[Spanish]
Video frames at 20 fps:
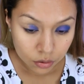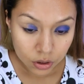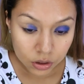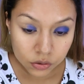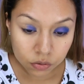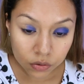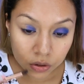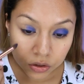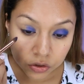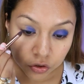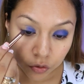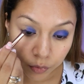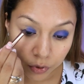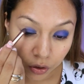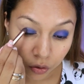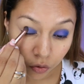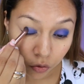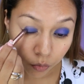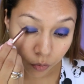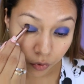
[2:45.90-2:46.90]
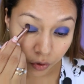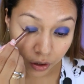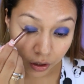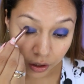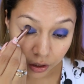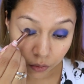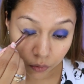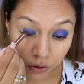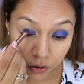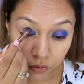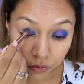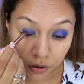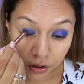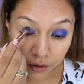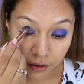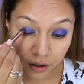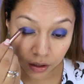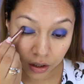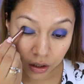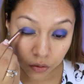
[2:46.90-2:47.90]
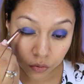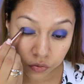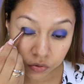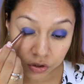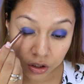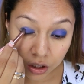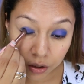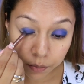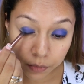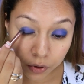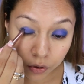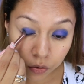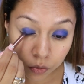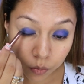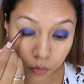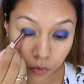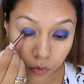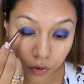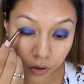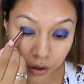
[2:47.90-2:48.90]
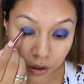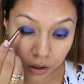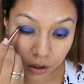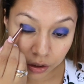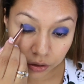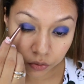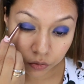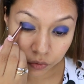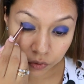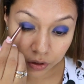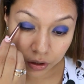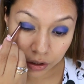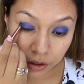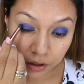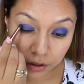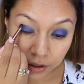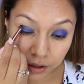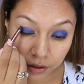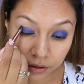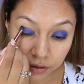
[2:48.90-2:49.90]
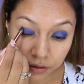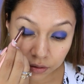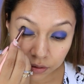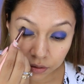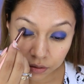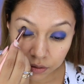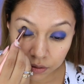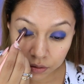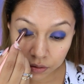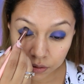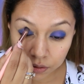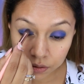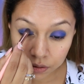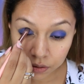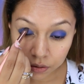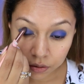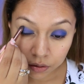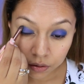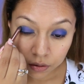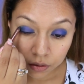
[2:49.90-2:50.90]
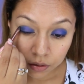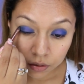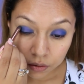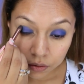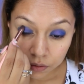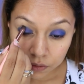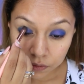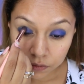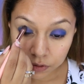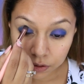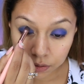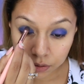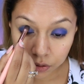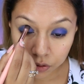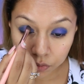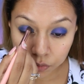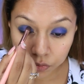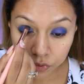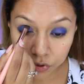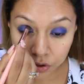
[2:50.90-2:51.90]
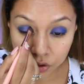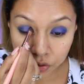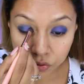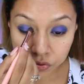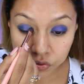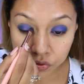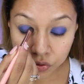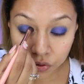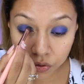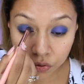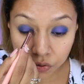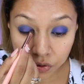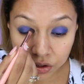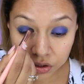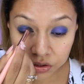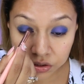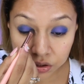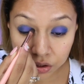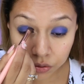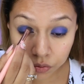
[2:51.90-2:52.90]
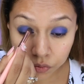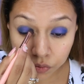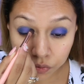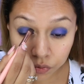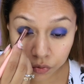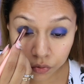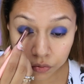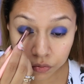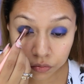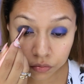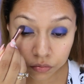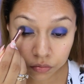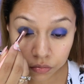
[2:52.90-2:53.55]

Es una sombra que como que cuando le da la luz cambia como que la tonalidad. Se ve como que dos colores en uno.